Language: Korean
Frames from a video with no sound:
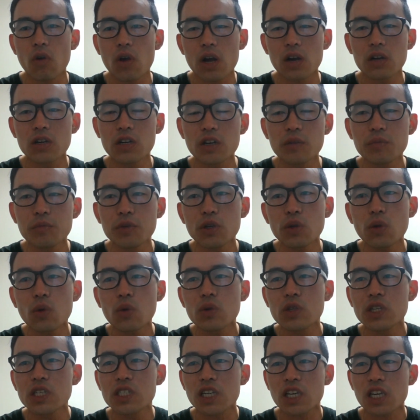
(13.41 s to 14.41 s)
뭔가
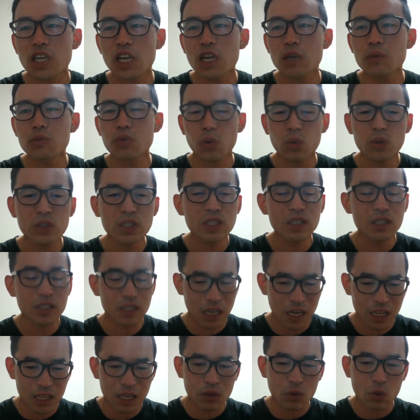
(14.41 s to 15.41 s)
흥미로운 이제 게임
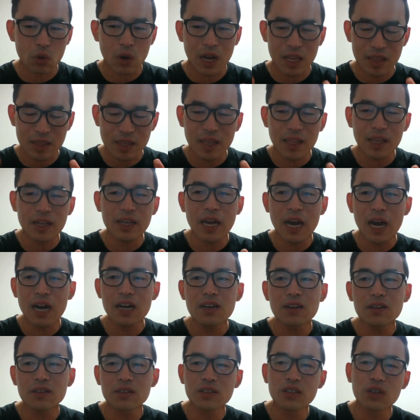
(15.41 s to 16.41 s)
소식을 하나 또 간단하게
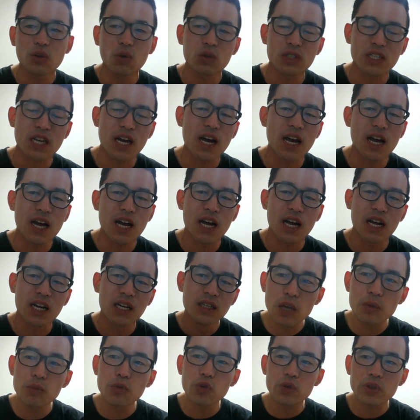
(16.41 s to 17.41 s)
알려드리고자
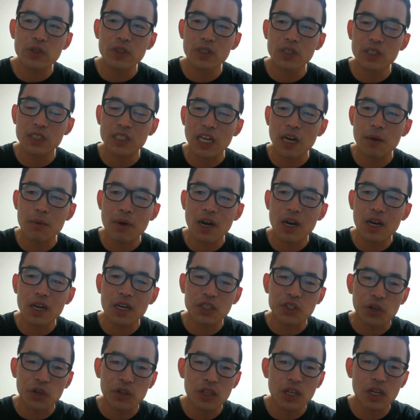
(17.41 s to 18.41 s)
게임 뉴스를
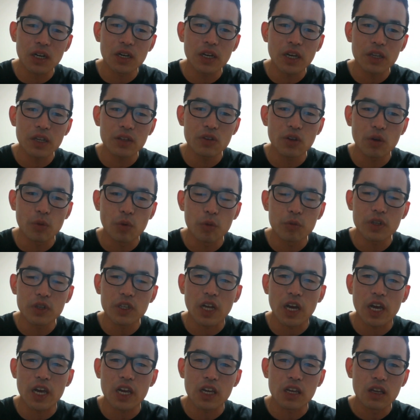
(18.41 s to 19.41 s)
짤막하게 전달을 해드려
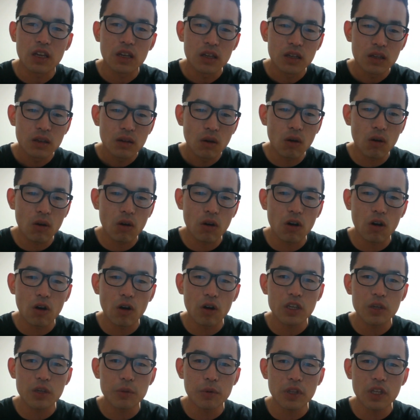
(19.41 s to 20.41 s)
봅니다.
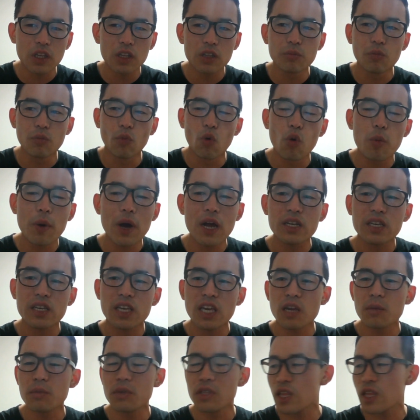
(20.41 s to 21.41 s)
이번에는 모바일
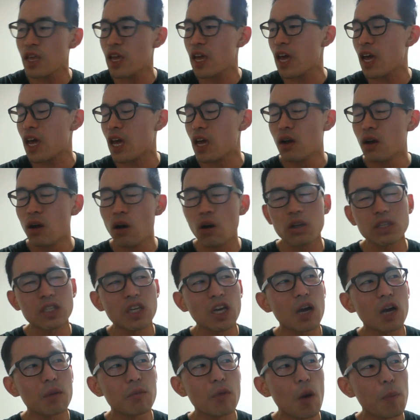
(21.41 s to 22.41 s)
게임인데
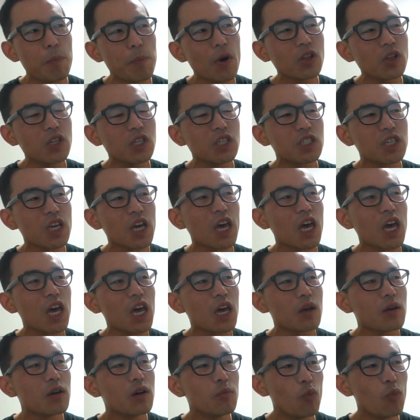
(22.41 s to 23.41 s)
제가 몇 번
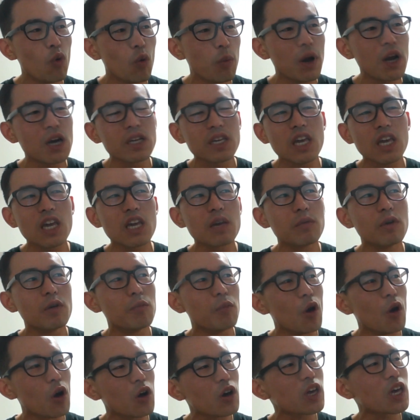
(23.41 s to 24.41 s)
이제 모바일
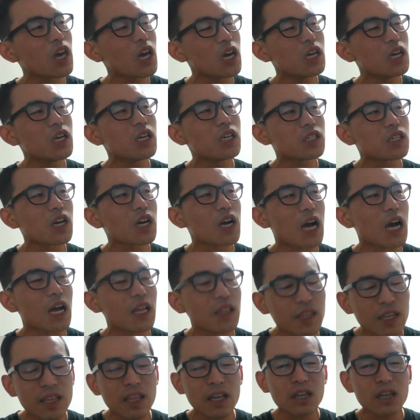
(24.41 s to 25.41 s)
게임을 몇 개 이제
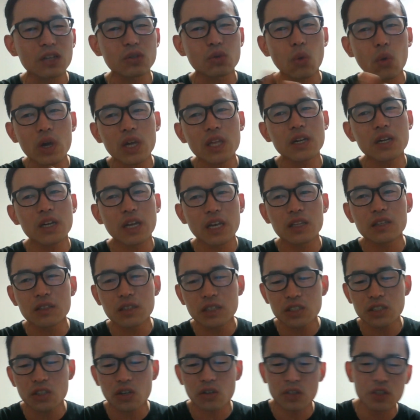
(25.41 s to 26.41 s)
간단하게 소개를
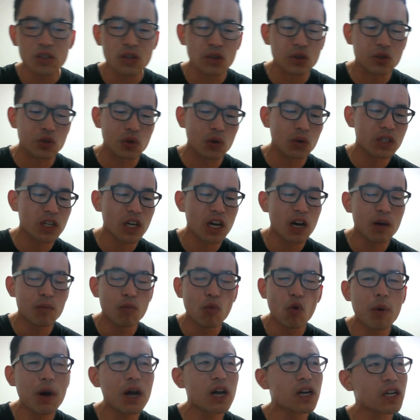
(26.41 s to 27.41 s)
해드린 적은 있었죠. 제가
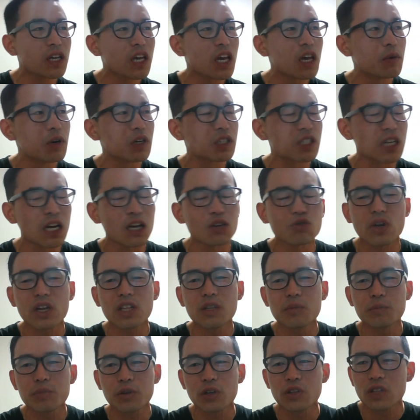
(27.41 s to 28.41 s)
모바일 게임을 자주
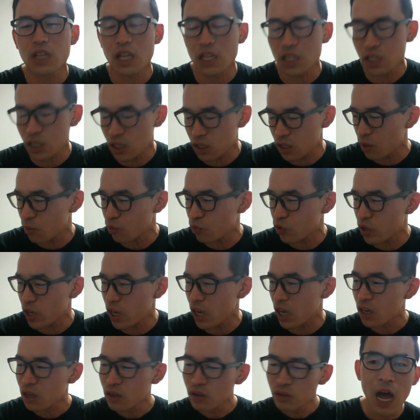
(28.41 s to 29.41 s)
하는 편은 아니기
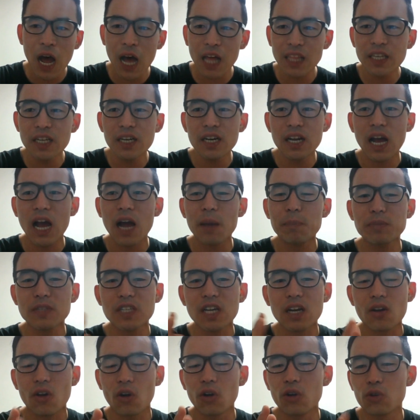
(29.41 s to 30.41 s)
때문에 한일
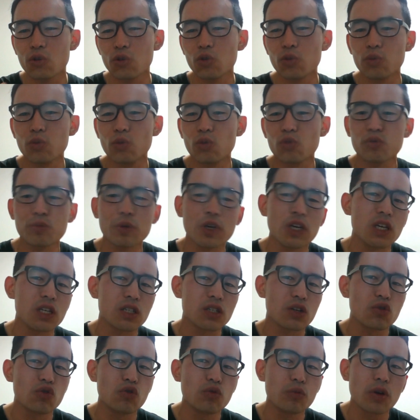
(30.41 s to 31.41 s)
합작 걸그룹 요즘에
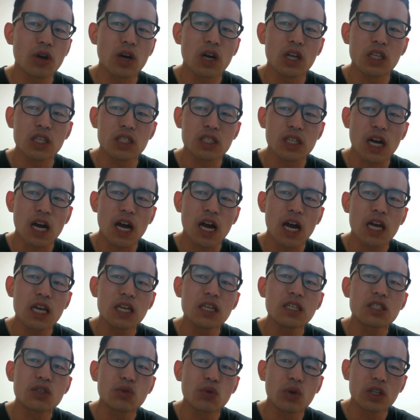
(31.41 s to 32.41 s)
이제 유명한 이제
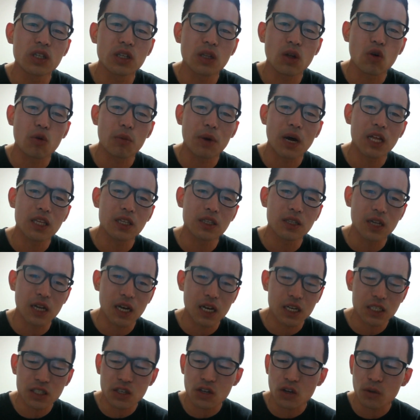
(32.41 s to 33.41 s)
아이즈원이라고 많이들
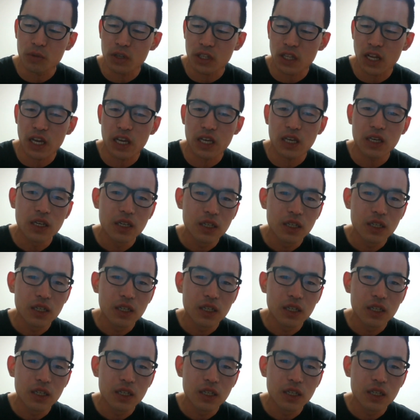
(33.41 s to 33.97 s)
아실 겁니다.